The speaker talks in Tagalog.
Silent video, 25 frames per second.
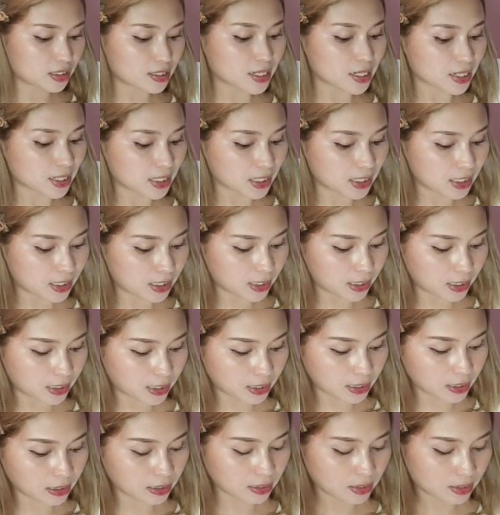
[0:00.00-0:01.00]

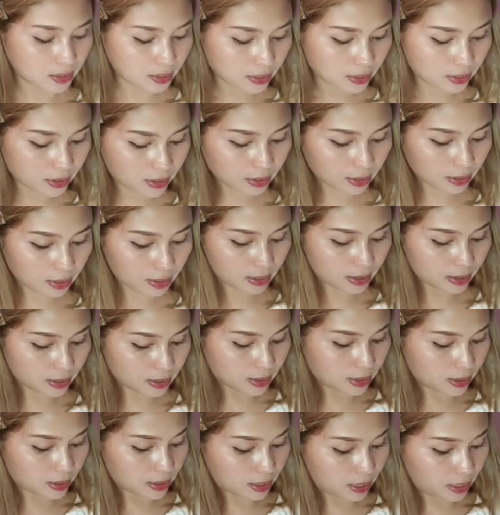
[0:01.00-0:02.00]
sariling
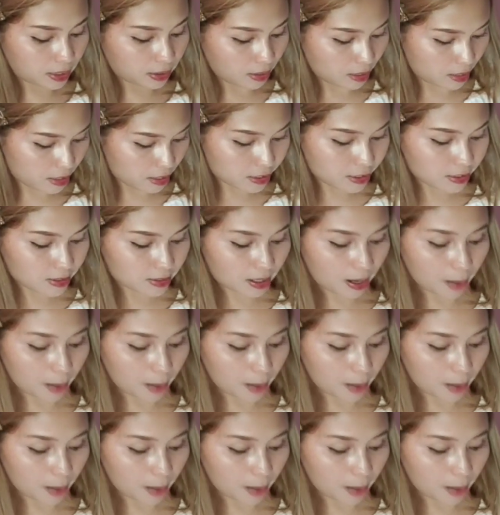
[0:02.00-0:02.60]
uh, katas.